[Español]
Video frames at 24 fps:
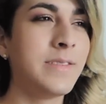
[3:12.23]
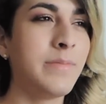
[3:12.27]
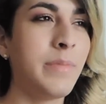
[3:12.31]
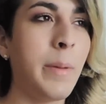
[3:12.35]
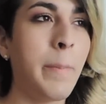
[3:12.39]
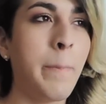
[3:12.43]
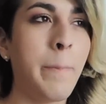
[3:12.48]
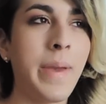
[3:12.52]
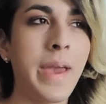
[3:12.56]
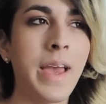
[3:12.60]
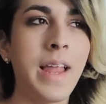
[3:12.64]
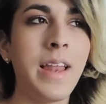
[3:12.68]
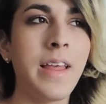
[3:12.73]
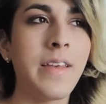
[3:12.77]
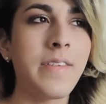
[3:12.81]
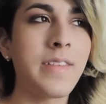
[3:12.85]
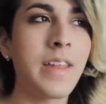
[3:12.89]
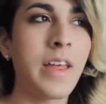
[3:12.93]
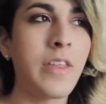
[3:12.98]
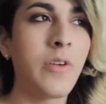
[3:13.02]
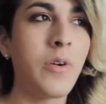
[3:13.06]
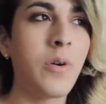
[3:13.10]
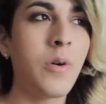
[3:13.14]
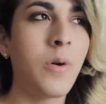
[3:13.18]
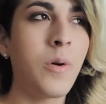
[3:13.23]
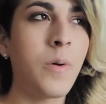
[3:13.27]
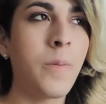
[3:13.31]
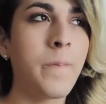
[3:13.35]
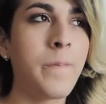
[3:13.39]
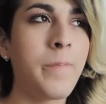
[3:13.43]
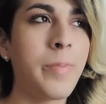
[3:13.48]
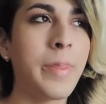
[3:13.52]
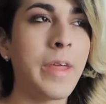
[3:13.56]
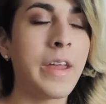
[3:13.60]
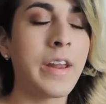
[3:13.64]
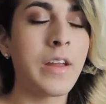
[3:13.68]
Mi piel ha estado
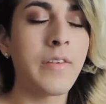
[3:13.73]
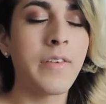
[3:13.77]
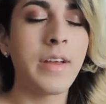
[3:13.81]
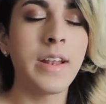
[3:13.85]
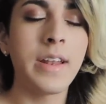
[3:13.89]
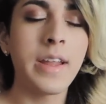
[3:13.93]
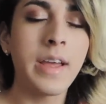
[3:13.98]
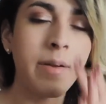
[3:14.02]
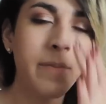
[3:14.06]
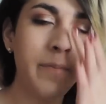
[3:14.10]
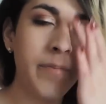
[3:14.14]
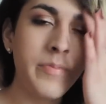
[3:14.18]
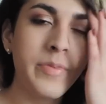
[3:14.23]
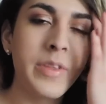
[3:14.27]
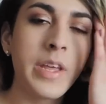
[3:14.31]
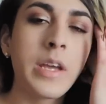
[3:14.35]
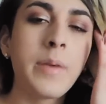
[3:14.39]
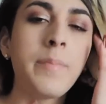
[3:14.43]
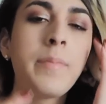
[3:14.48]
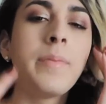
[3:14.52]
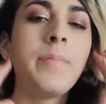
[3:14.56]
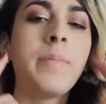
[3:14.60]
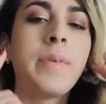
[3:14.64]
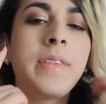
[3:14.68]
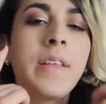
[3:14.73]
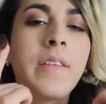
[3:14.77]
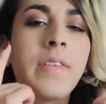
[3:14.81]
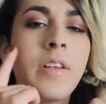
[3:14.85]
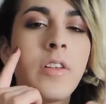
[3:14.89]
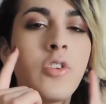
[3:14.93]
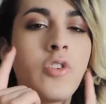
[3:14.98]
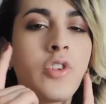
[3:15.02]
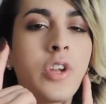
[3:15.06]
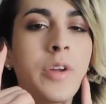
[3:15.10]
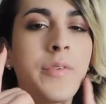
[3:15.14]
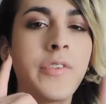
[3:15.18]
de rebelde, de que me están
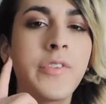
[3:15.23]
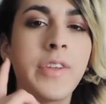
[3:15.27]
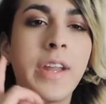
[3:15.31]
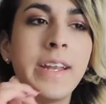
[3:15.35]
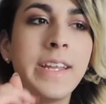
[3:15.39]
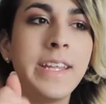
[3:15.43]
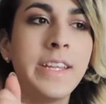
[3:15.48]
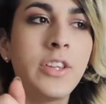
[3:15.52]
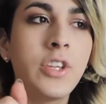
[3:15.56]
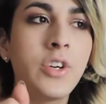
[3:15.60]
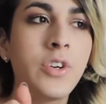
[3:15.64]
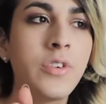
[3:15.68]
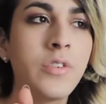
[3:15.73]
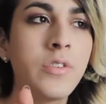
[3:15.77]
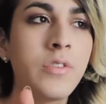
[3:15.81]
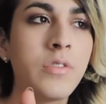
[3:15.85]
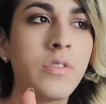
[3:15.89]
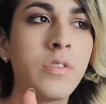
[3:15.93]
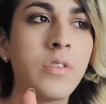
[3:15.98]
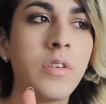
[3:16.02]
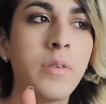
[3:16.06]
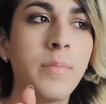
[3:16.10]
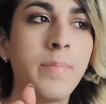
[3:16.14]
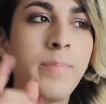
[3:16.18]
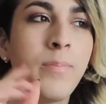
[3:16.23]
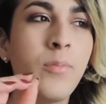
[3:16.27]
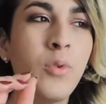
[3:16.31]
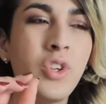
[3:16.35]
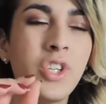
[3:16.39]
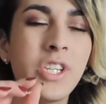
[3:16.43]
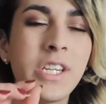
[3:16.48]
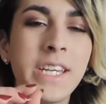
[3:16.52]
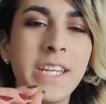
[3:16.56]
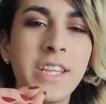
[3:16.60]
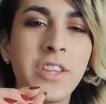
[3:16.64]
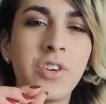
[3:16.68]
saliendo otra vez granitos, muy
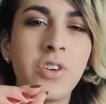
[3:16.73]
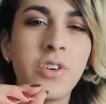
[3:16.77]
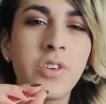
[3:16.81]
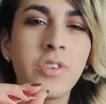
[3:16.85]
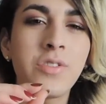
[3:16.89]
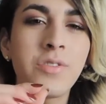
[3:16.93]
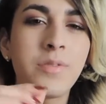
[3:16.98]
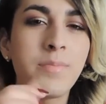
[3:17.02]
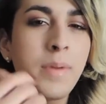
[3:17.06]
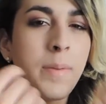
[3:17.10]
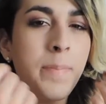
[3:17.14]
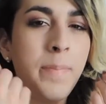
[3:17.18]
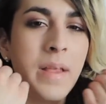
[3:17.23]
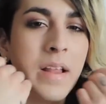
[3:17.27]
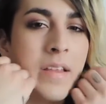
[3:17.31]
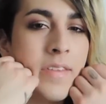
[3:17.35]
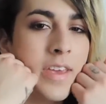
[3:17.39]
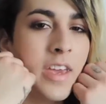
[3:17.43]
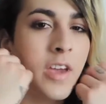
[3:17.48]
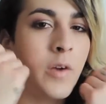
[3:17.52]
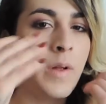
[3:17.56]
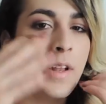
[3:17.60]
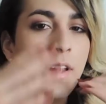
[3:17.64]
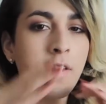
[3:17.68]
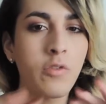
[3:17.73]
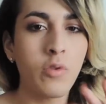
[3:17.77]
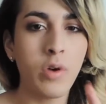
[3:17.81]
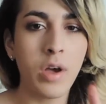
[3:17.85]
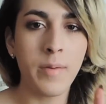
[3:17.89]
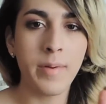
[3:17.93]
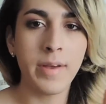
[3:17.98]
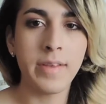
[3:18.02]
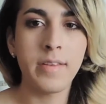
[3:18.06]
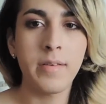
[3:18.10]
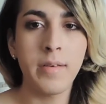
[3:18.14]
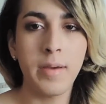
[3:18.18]
chiquitos, mi piel sigue igual de
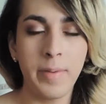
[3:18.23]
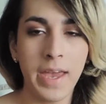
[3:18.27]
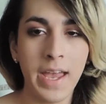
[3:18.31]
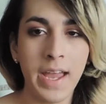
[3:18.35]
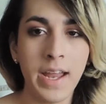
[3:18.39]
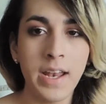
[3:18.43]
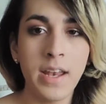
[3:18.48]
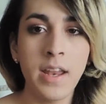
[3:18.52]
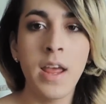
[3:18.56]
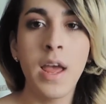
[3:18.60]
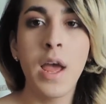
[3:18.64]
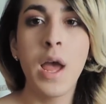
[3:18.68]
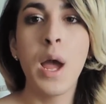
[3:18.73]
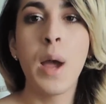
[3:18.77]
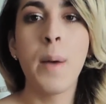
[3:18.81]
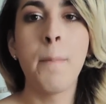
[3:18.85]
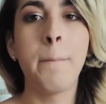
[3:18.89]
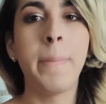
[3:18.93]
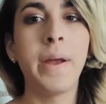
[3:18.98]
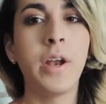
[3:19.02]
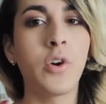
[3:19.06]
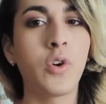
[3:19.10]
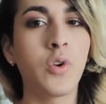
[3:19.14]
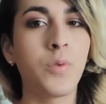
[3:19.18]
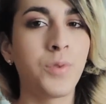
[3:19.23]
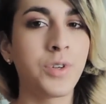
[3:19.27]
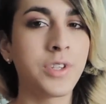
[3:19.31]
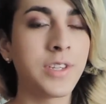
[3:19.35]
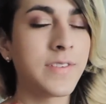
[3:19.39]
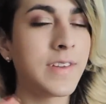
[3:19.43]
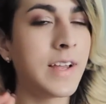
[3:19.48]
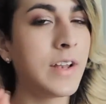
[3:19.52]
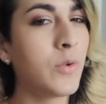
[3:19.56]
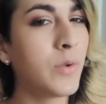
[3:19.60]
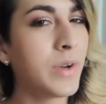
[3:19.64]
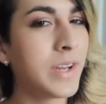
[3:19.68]
suave, se ve bien, pero como que
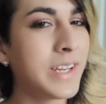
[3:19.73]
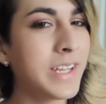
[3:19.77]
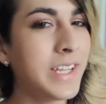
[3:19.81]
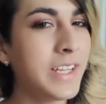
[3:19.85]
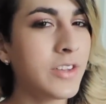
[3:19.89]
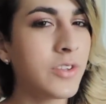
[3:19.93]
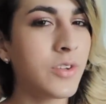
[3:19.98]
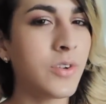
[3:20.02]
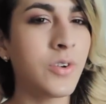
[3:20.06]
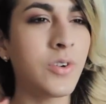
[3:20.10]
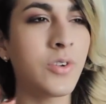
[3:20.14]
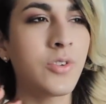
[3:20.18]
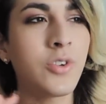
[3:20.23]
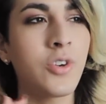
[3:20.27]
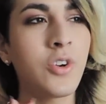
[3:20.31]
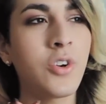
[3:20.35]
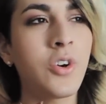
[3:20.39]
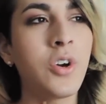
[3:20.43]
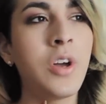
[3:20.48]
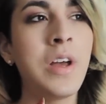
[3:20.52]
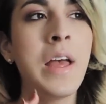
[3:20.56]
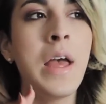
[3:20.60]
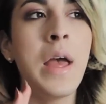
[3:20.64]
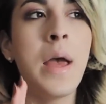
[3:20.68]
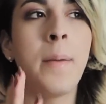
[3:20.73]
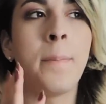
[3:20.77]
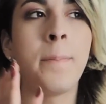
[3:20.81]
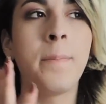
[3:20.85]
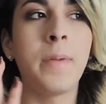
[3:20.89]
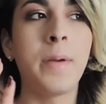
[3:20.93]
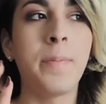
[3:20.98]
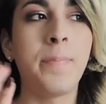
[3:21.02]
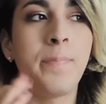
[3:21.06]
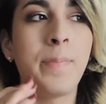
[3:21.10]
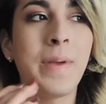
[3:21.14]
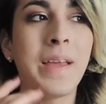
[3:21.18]
sale un granito, otro.
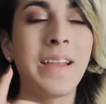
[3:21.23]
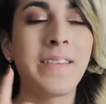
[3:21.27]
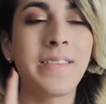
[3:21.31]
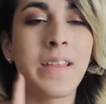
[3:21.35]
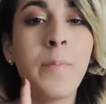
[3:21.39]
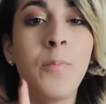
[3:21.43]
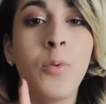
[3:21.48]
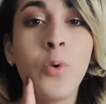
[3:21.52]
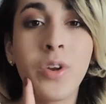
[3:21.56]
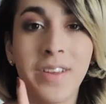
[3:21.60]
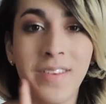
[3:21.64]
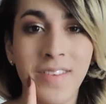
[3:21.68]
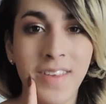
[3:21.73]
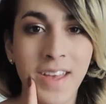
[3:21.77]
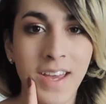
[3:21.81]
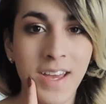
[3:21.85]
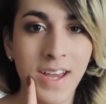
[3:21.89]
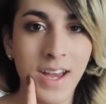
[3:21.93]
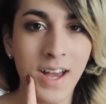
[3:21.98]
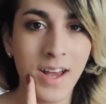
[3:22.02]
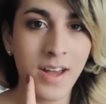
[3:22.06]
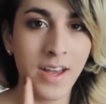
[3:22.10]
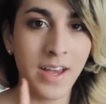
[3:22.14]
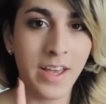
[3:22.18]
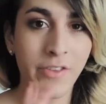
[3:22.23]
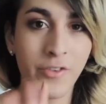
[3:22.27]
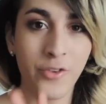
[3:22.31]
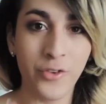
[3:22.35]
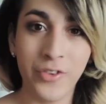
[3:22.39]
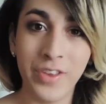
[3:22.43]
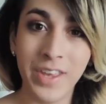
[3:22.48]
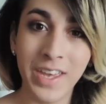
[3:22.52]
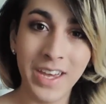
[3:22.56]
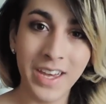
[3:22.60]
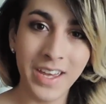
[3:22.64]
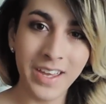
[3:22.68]
Mi piel está muy reseca, eso
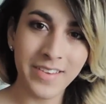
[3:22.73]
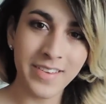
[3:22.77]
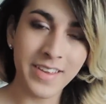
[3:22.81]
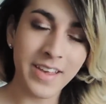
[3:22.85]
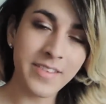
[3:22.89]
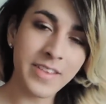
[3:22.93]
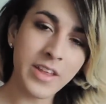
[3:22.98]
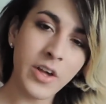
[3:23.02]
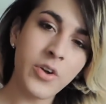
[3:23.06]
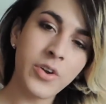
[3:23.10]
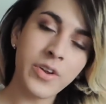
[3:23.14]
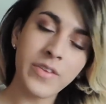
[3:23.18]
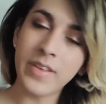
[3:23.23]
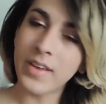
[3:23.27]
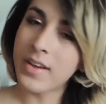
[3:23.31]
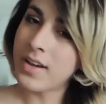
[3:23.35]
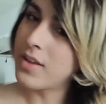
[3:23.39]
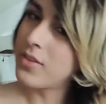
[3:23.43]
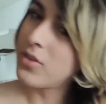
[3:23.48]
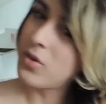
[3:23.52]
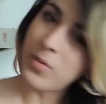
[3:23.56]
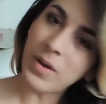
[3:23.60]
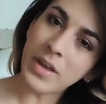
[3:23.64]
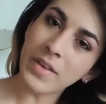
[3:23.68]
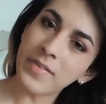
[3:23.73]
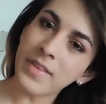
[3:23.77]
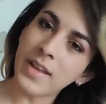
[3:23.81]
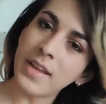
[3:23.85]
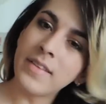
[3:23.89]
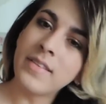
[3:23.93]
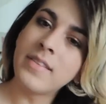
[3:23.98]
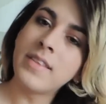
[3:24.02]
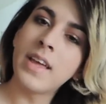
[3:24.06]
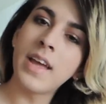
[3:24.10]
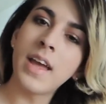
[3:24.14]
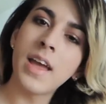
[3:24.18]
sí, se ha estado resecando
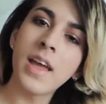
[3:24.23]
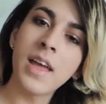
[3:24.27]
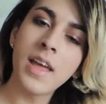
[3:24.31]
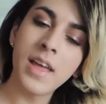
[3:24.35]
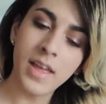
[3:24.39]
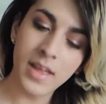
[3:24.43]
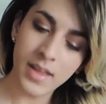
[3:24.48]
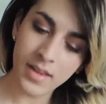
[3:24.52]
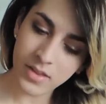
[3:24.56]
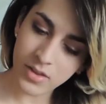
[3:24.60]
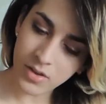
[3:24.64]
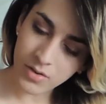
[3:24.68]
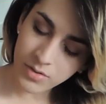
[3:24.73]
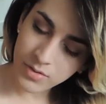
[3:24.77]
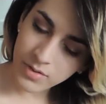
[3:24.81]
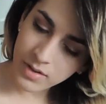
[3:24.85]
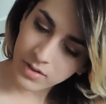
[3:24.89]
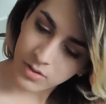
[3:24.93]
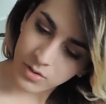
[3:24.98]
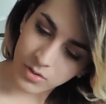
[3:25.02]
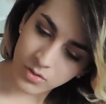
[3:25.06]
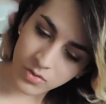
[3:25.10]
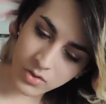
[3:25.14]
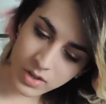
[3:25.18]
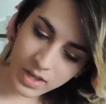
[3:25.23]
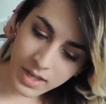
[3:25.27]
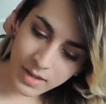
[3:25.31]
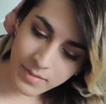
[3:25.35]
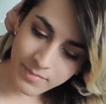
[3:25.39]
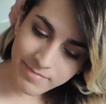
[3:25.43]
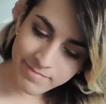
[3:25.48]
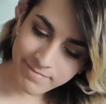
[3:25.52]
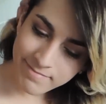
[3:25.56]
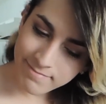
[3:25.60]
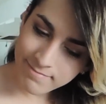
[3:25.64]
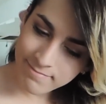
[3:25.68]
bastante, entonces no sé.